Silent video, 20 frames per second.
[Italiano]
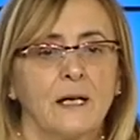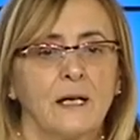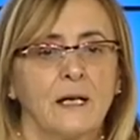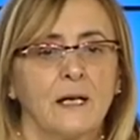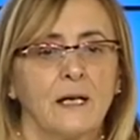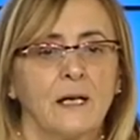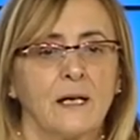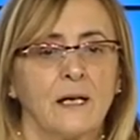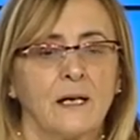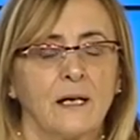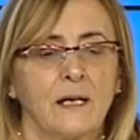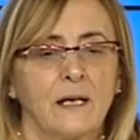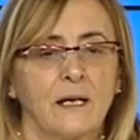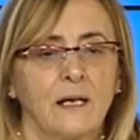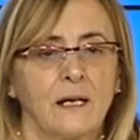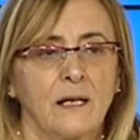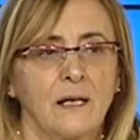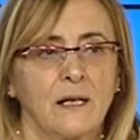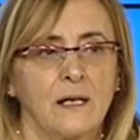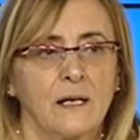
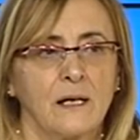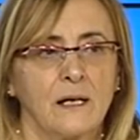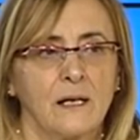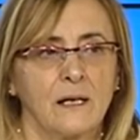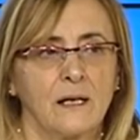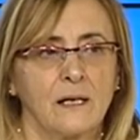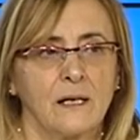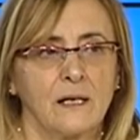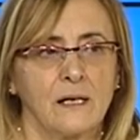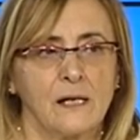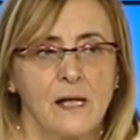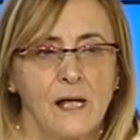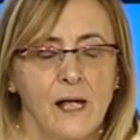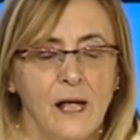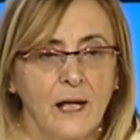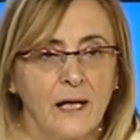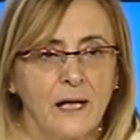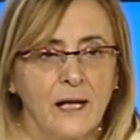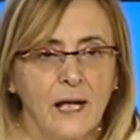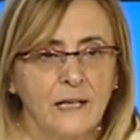e,
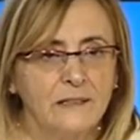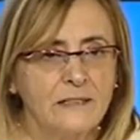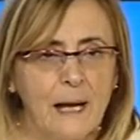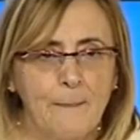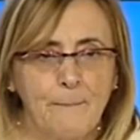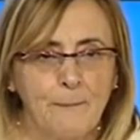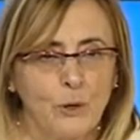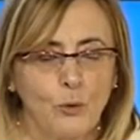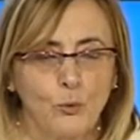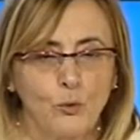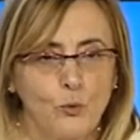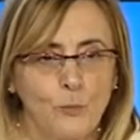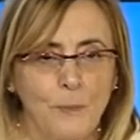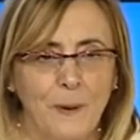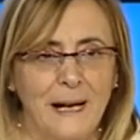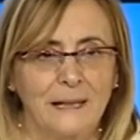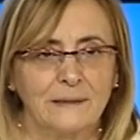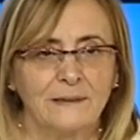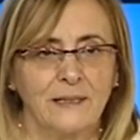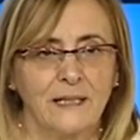ed è
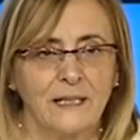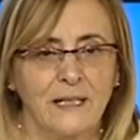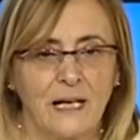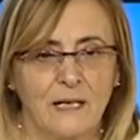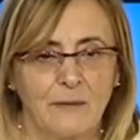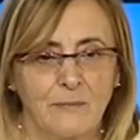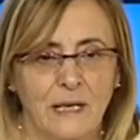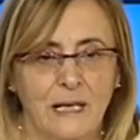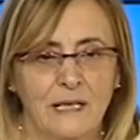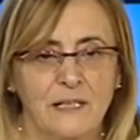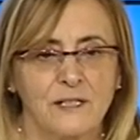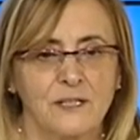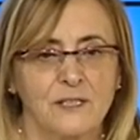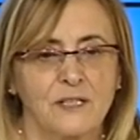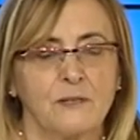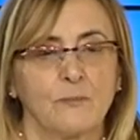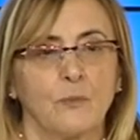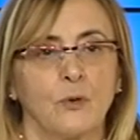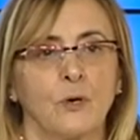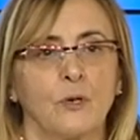preoccupante al
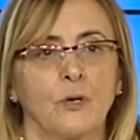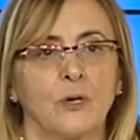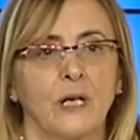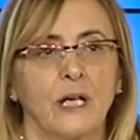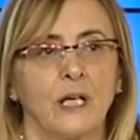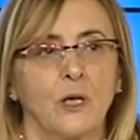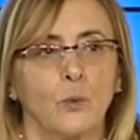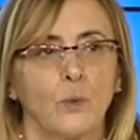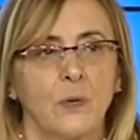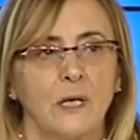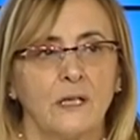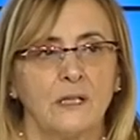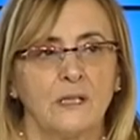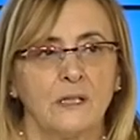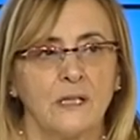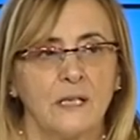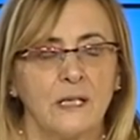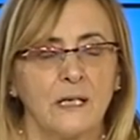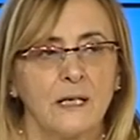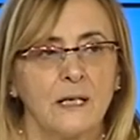massimo e
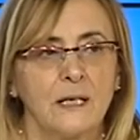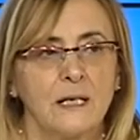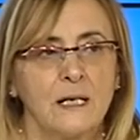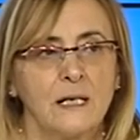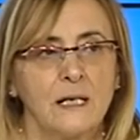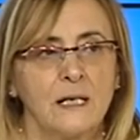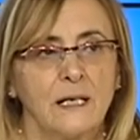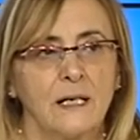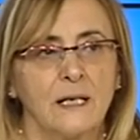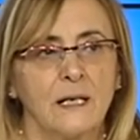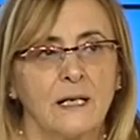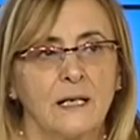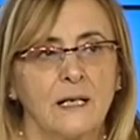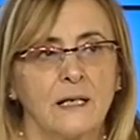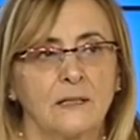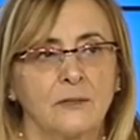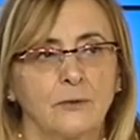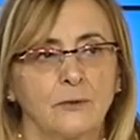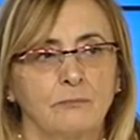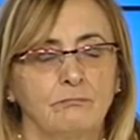quindi
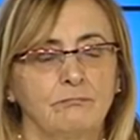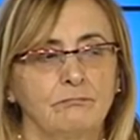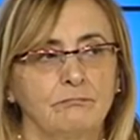eh,